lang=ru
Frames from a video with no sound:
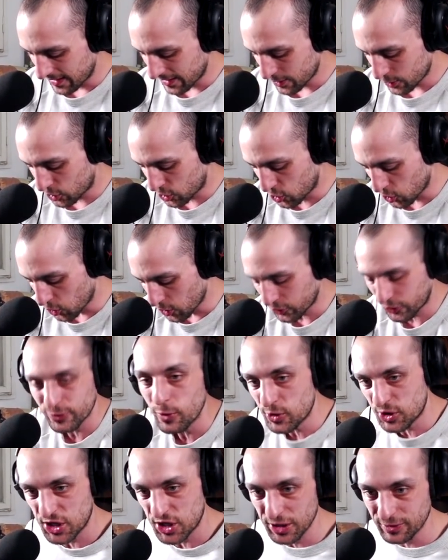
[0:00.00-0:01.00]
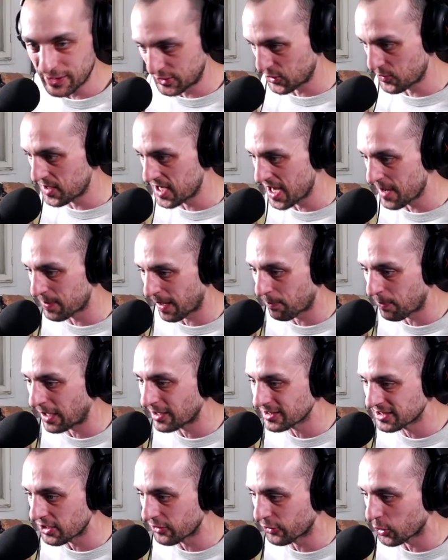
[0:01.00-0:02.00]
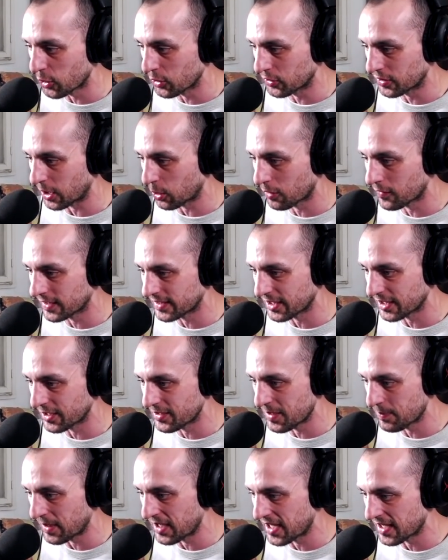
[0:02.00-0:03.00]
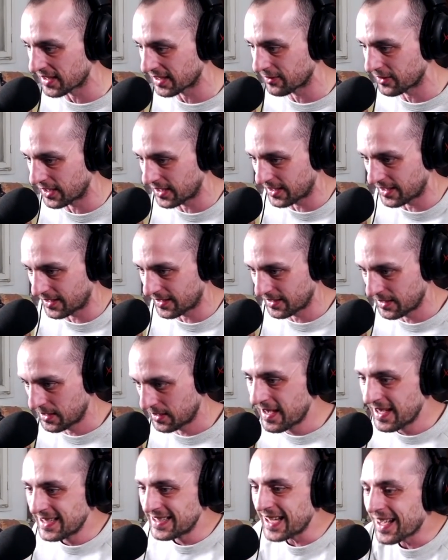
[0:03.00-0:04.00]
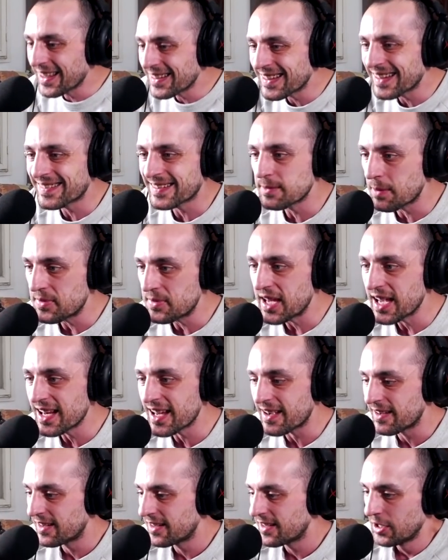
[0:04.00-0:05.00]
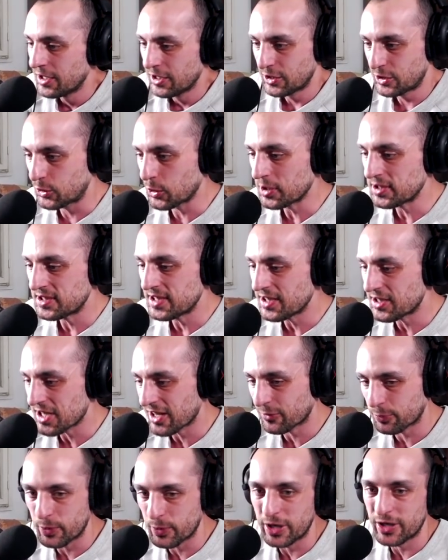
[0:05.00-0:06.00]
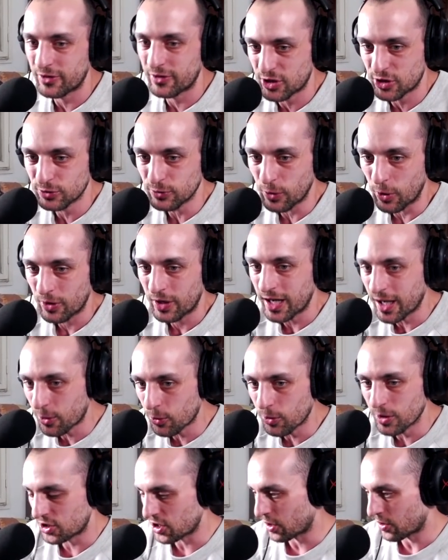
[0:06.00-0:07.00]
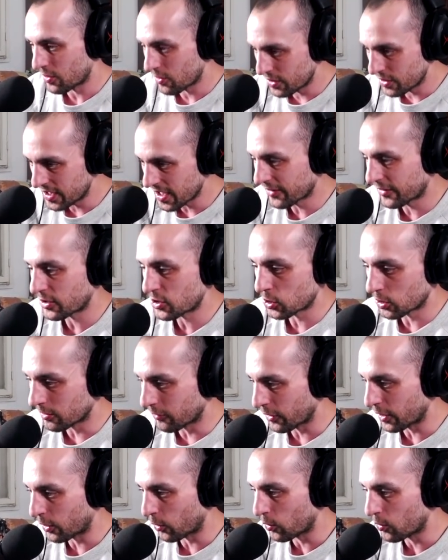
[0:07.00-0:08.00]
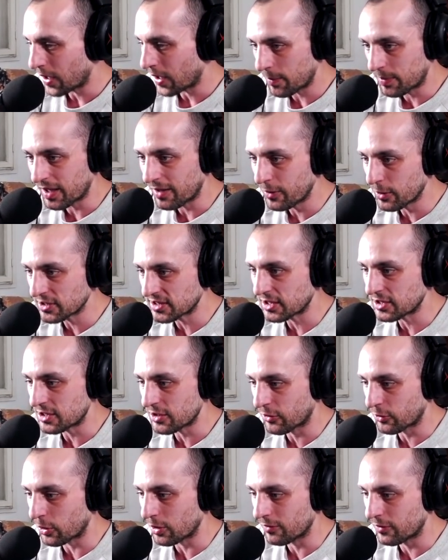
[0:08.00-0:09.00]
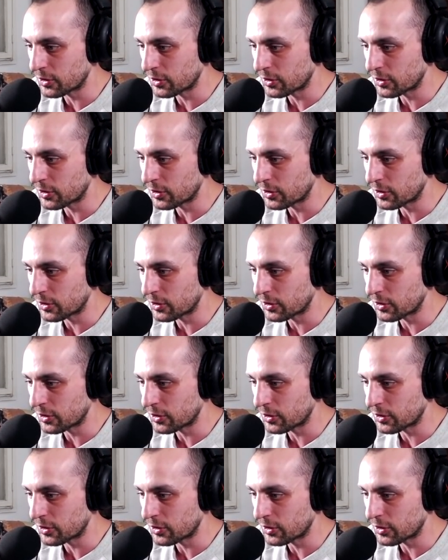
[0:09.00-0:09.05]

Что э, случилось? У меня пропал сезон какого-то непонятного... Я на самом деле... Что сейчас произошло? Короче, Короче, я зашел в игру, обновился сезон.